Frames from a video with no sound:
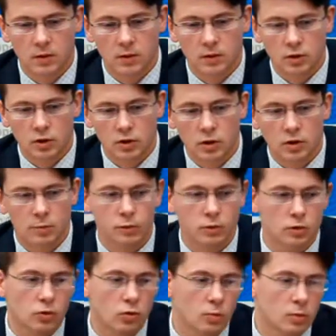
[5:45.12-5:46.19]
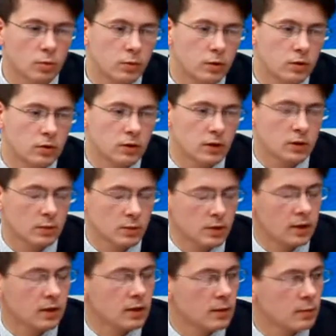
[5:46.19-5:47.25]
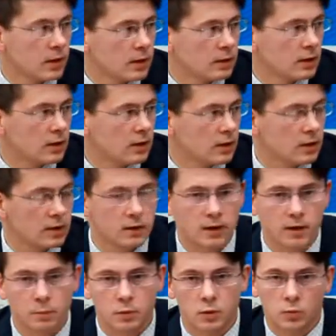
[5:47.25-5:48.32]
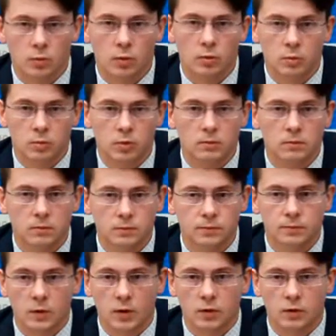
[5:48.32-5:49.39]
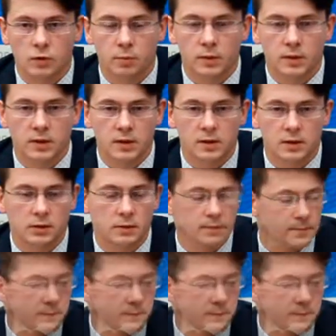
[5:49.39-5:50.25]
совершенно по-другому бы люди даже смотрели на их маленькие города, и по-другому бы это все происходило.